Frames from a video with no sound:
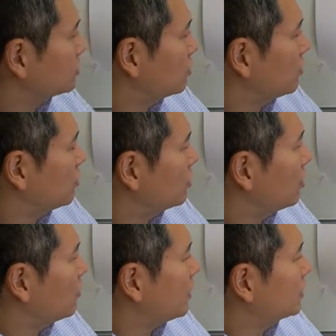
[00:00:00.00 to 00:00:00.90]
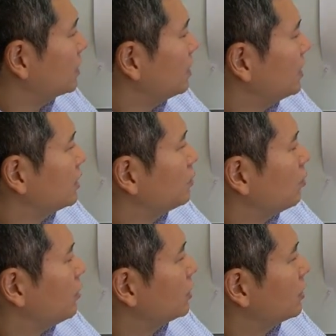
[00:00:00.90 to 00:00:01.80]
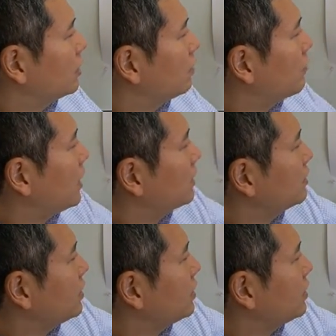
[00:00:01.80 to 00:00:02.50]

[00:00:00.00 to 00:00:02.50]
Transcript: そうでも罰金以外にも覚えてね罰